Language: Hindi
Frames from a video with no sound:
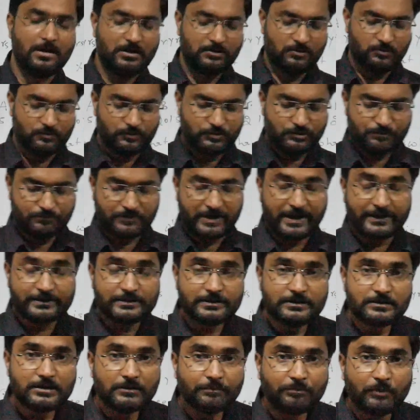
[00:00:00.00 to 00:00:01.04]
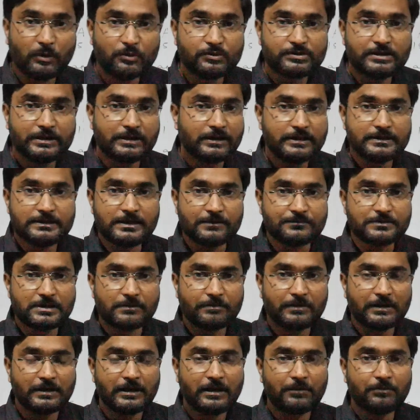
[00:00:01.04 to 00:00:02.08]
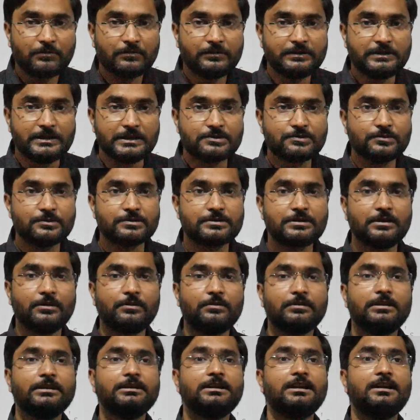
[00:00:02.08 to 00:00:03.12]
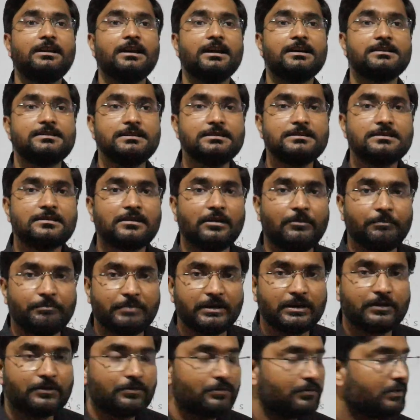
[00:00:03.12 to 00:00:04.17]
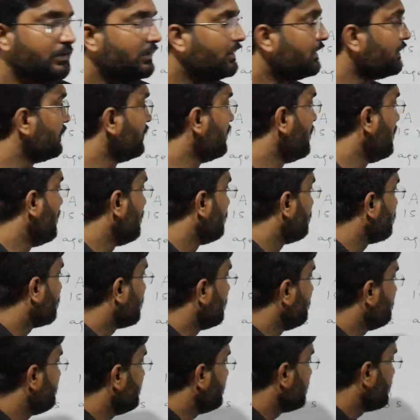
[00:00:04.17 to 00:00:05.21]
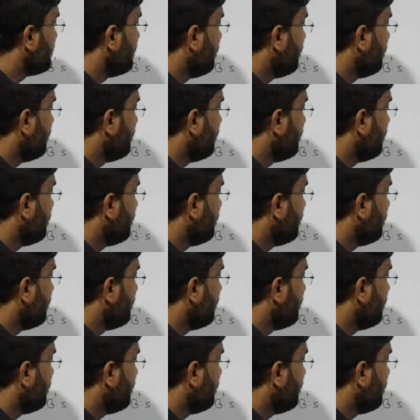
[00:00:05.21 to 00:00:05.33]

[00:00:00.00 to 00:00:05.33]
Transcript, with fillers: तो उस फ्रैक्शन तक पहुंचने के लिए सबसे पहले आपको ये सोचना होगा कि क्या चीज़ कंपेयर हो रही है तो कंपेयर